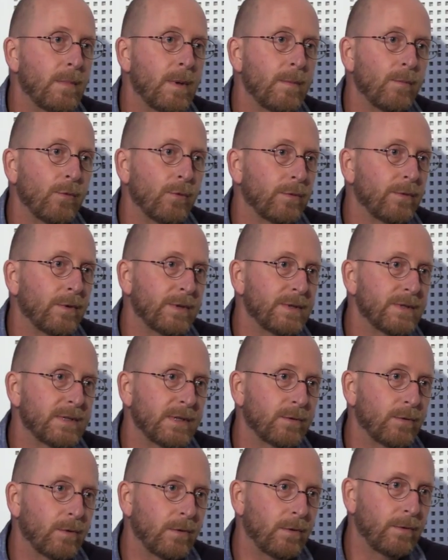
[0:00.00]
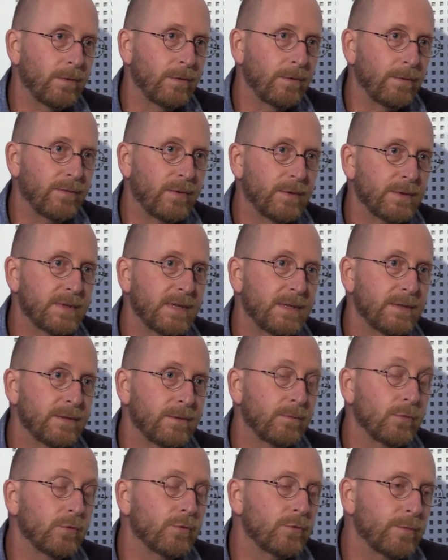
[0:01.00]
même, euh, dans les écoles euh,
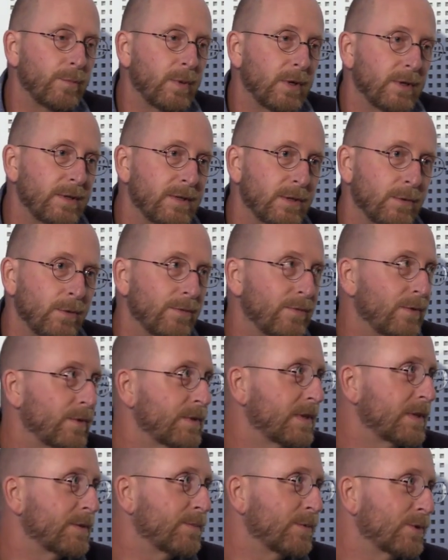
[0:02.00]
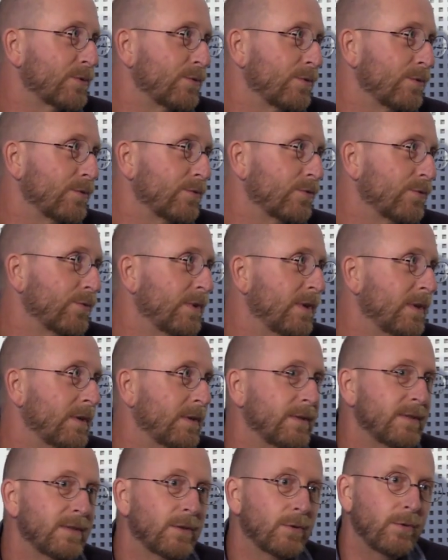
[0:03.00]
françaises, bon, je parle des écoles françaises parce que je connais
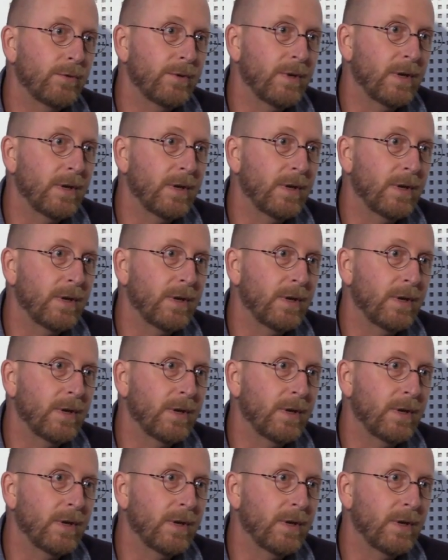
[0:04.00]
les écoles